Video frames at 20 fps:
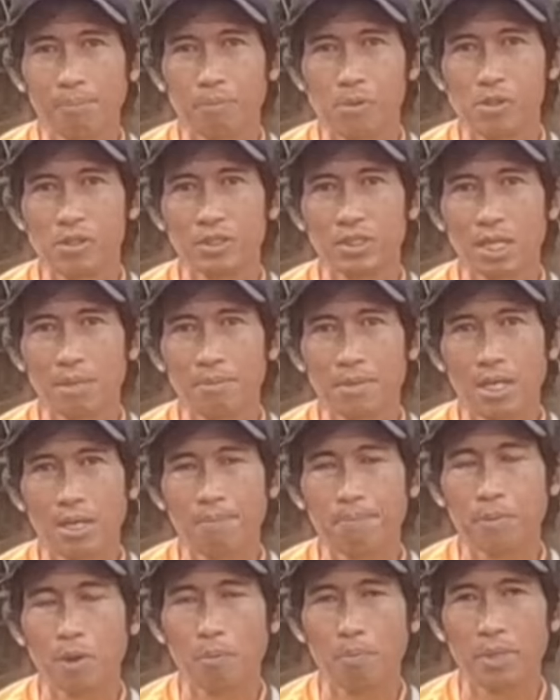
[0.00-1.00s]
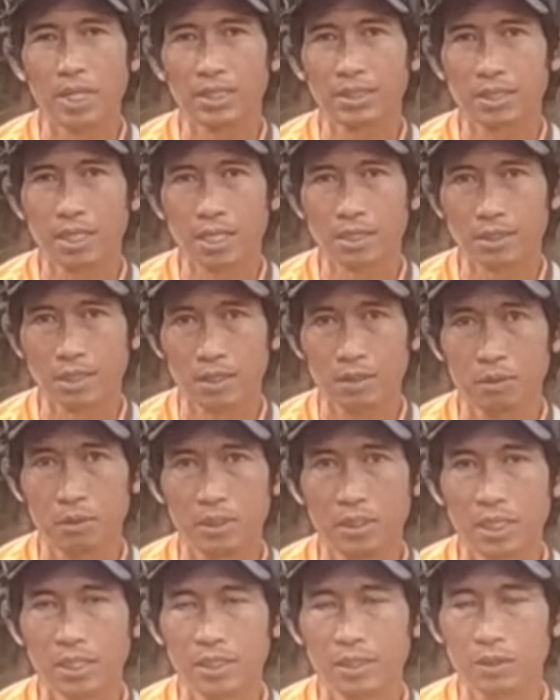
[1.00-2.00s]
tepung sama pop es rasa
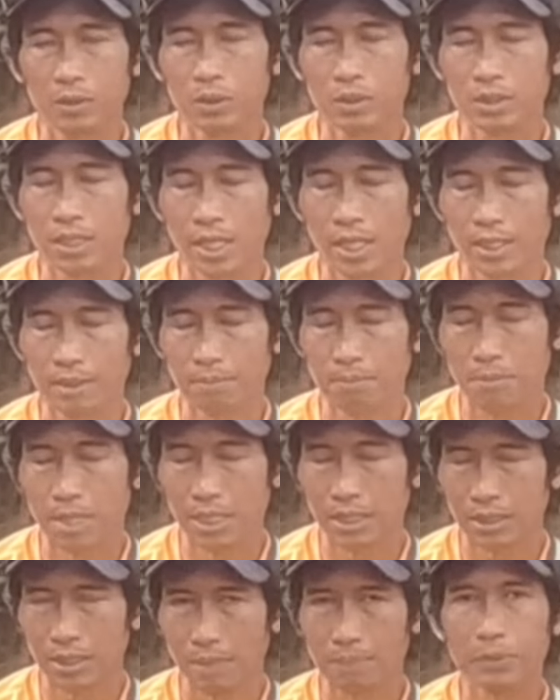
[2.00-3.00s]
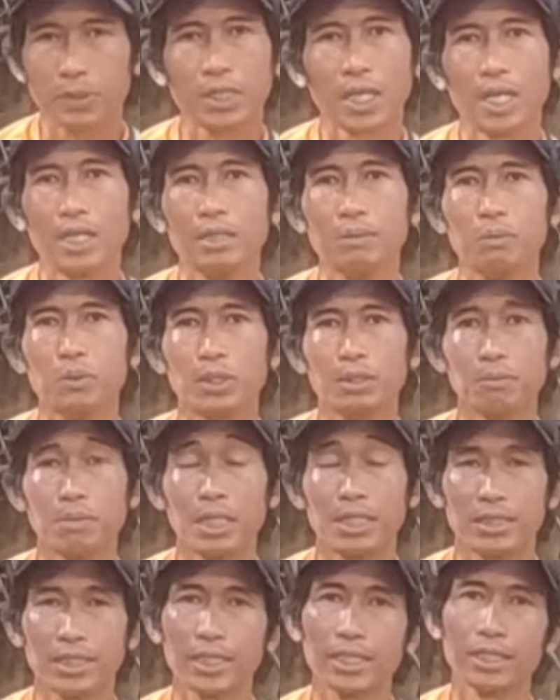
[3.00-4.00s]
durian itu sangat mantap sekali buat
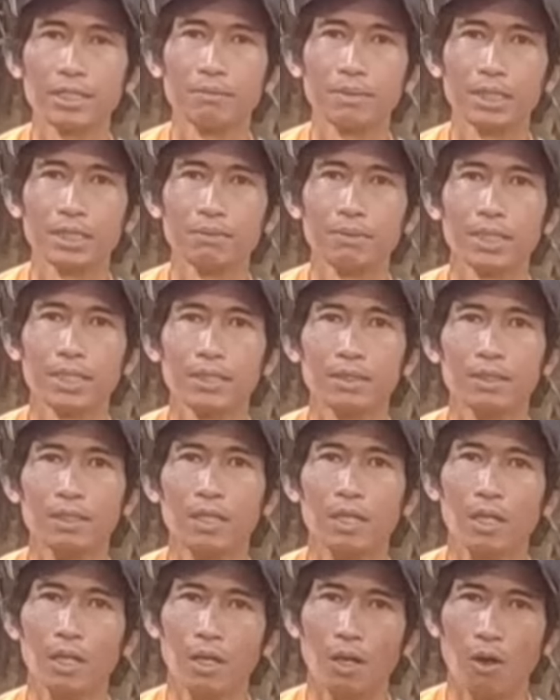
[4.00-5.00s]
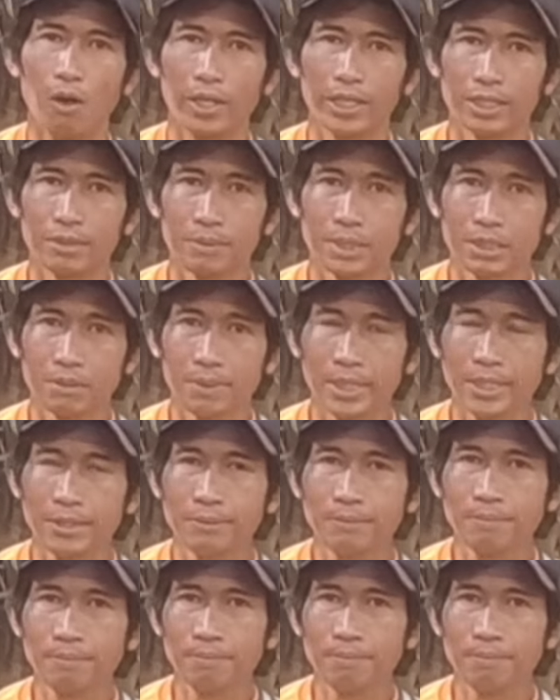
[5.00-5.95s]
mancing ya teman-teman oke teman-teman